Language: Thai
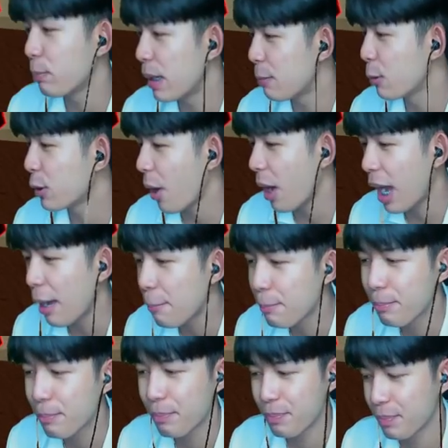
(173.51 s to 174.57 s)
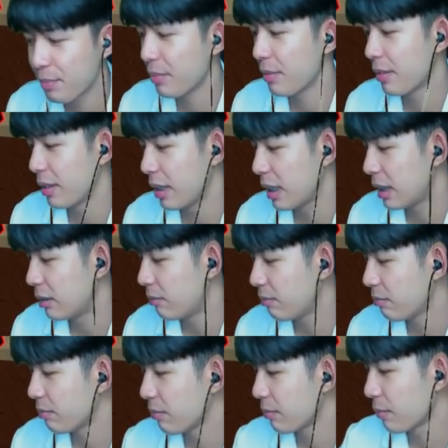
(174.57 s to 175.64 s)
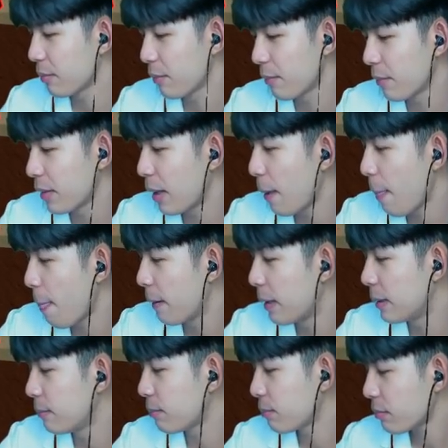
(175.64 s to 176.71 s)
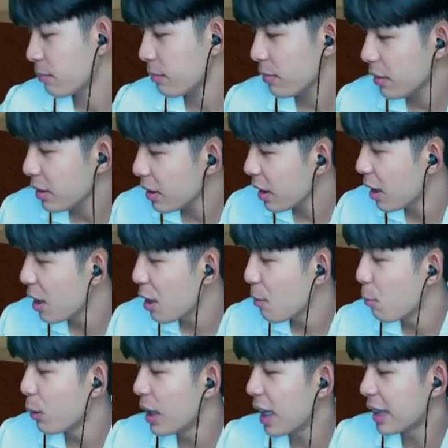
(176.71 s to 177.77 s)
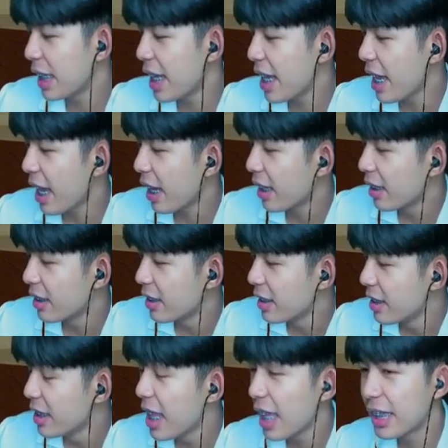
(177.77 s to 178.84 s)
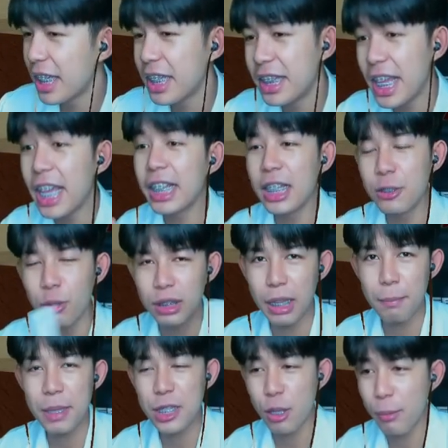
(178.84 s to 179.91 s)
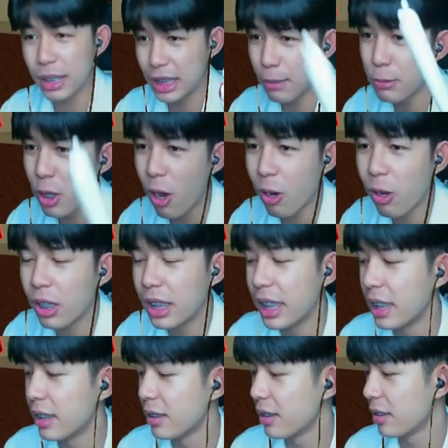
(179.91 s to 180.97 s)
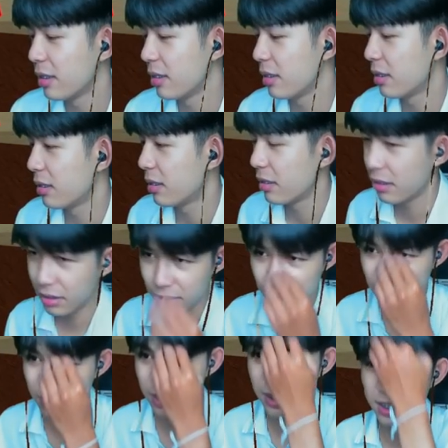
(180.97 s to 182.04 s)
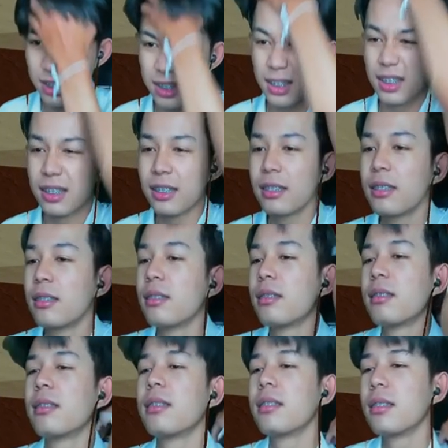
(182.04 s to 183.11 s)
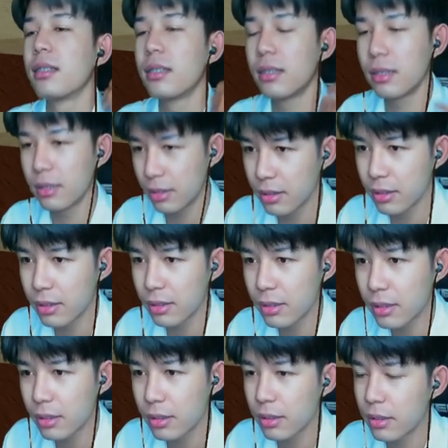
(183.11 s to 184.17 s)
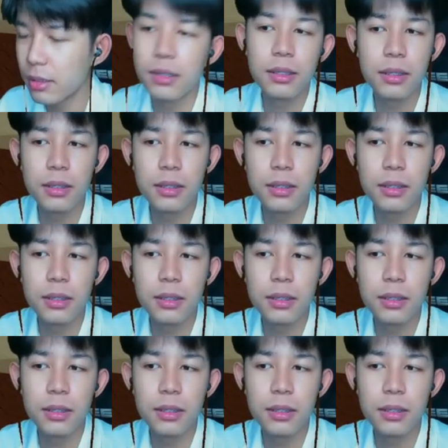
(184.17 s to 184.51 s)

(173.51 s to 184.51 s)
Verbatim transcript: ลพูดต่อครับอะไรให้ผมพูดเรื่องไหนพูดเรื่องที่เรื่องที่ดีที่สุดในปี 2022 ก่อนเลยอ๋อเรื่องที่ดีที่สุดในปี 2022 น่าจะเป็นเรื่อง